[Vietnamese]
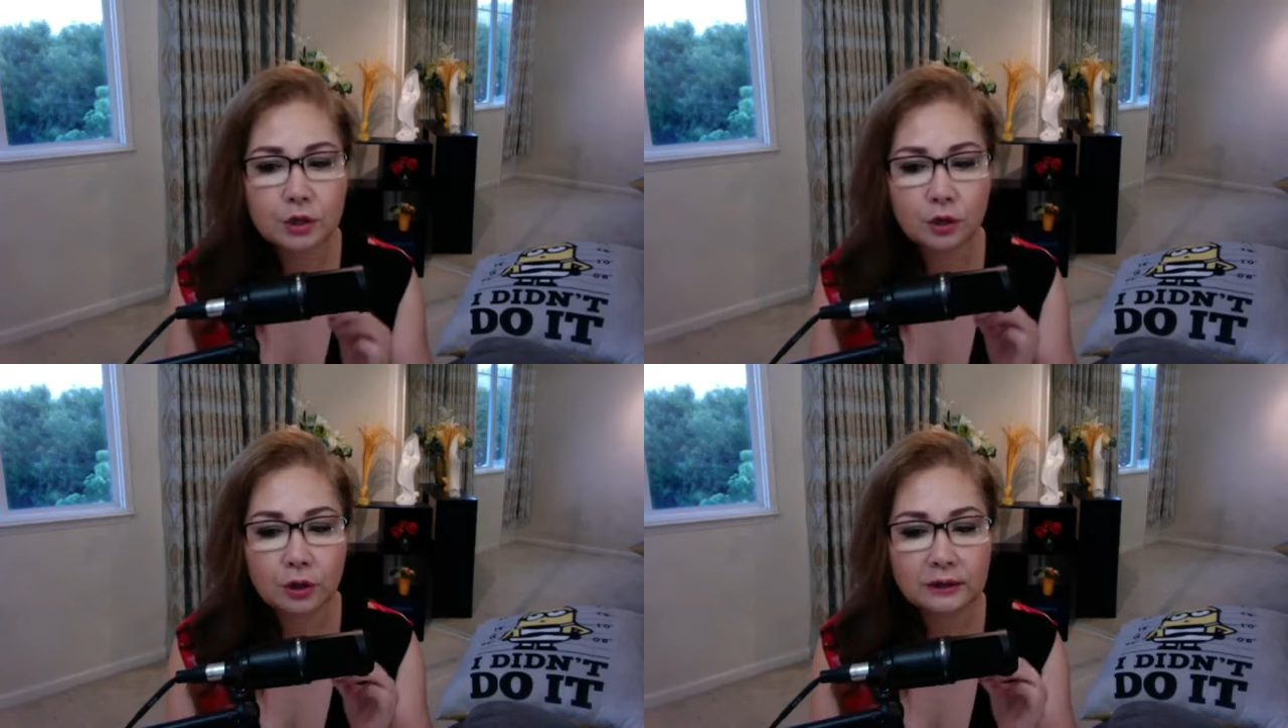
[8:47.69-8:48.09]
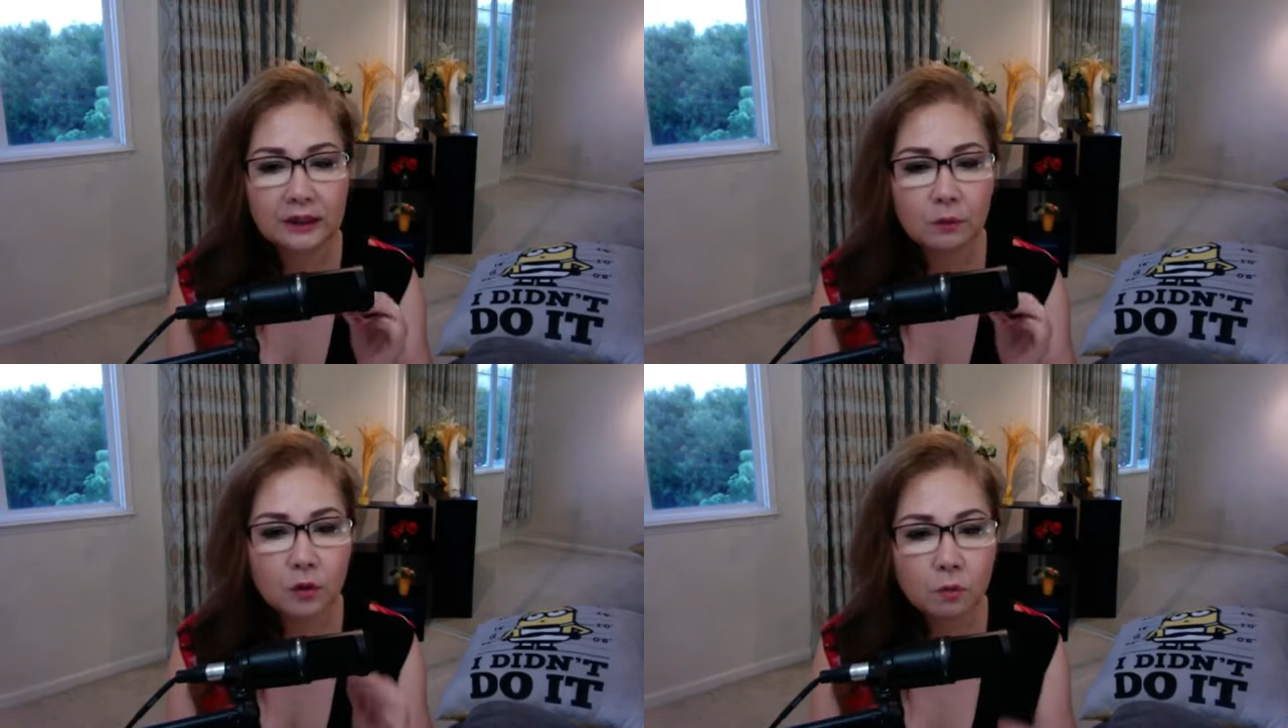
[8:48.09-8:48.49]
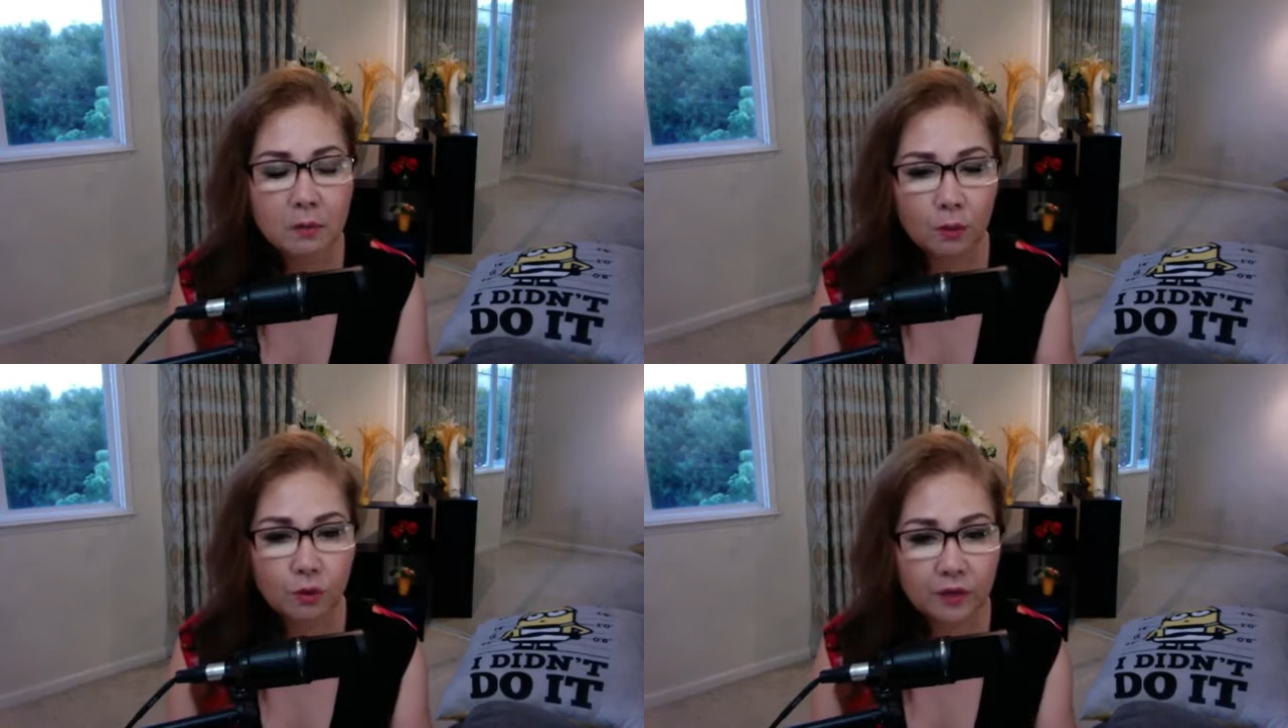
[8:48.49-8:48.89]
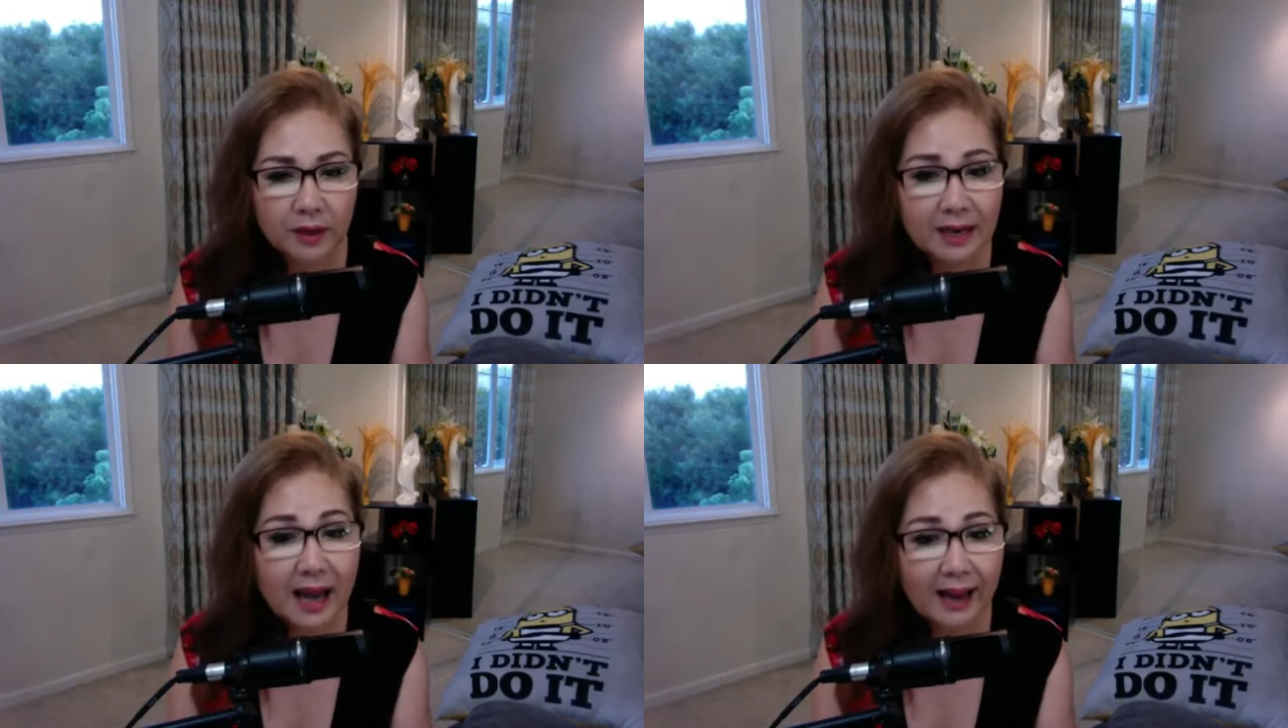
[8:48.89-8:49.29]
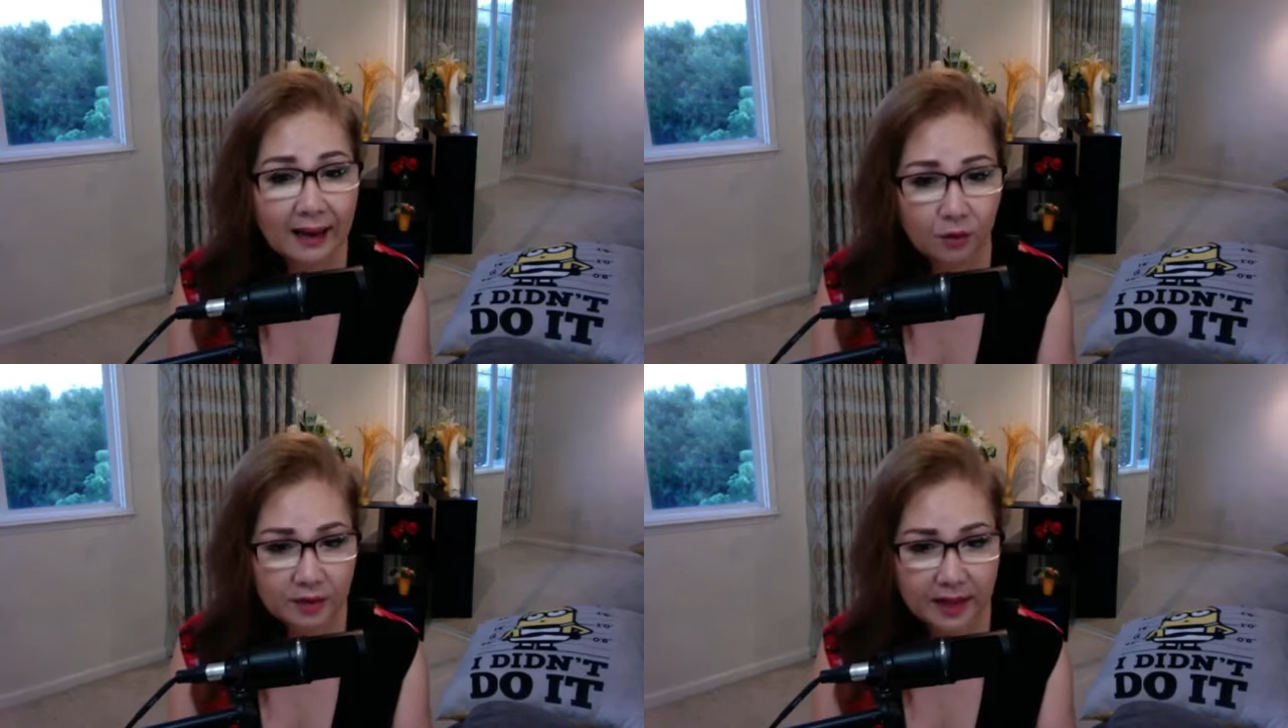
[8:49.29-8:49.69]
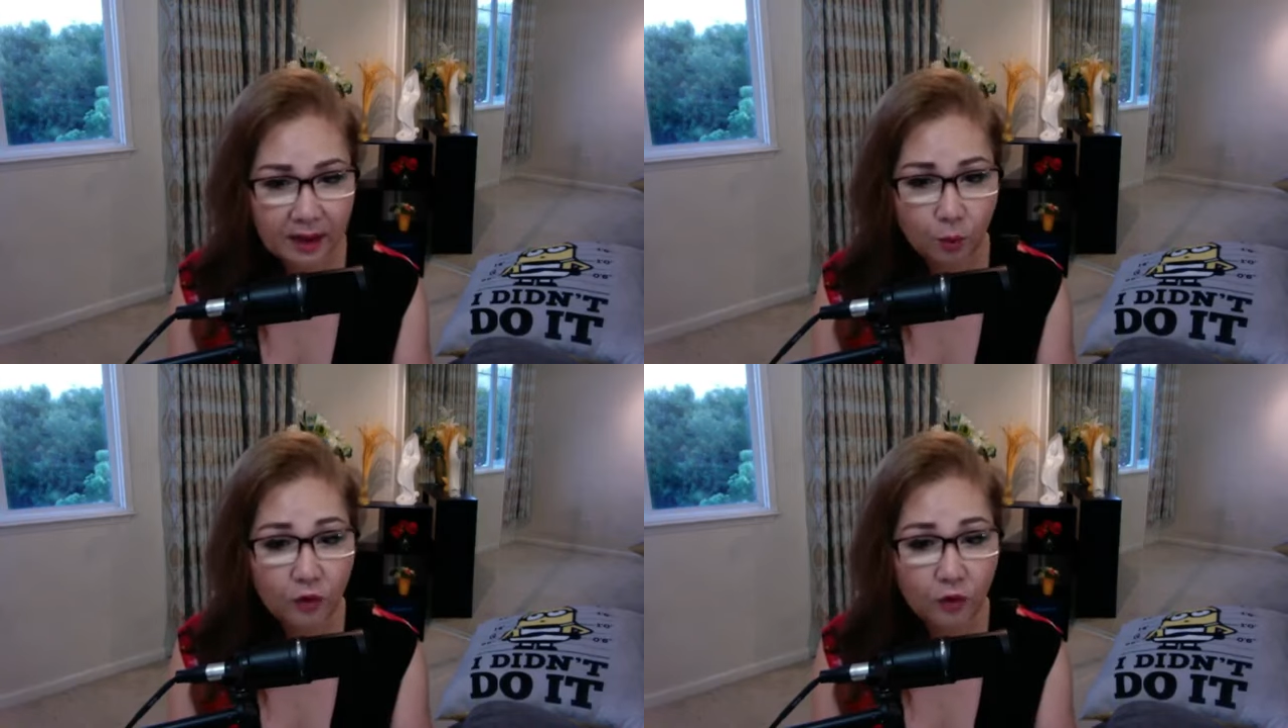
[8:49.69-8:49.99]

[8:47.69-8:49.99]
Rồi trong lúc mà quý vị đang lau nhà,